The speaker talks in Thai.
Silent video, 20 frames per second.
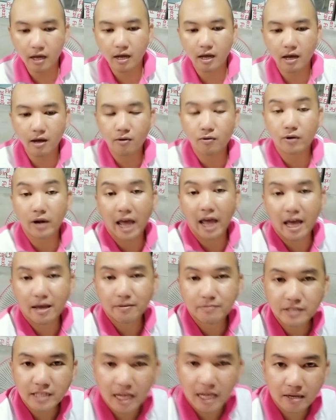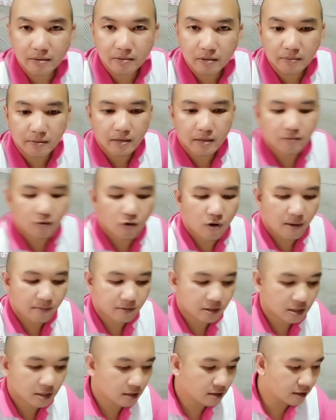เอาน้ำใส่เพื่อเพิ่มความ
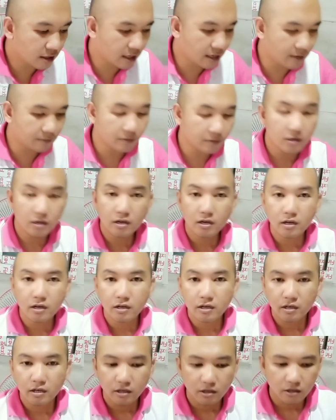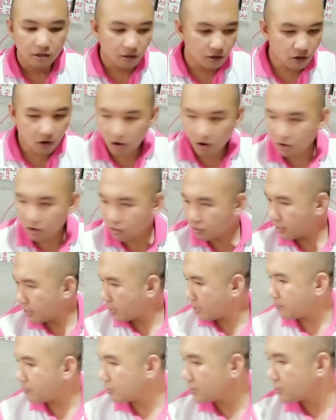ชื้นนะครับ กล่องนี้นะ
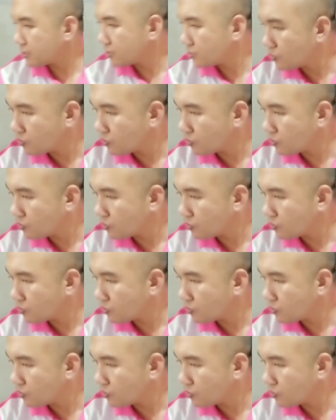มันจะสูง